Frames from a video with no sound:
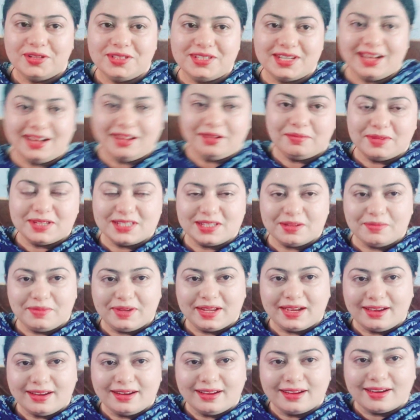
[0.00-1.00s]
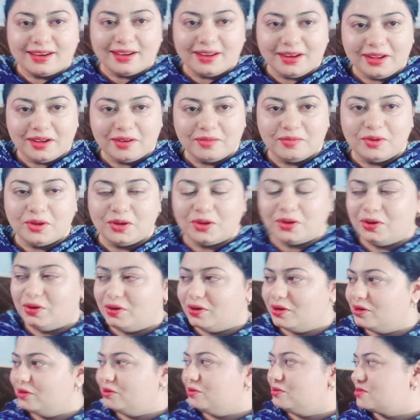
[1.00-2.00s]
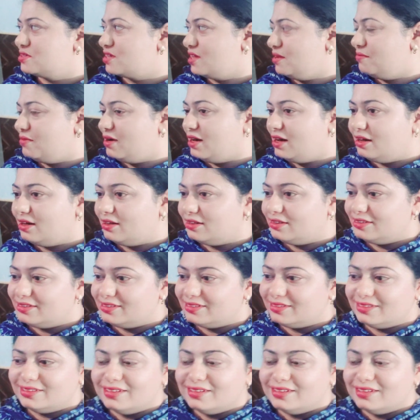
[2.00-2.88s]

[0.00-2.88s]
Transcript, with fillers: तो चलें बस अभी खाना खा लें हम लोग और उसके बाद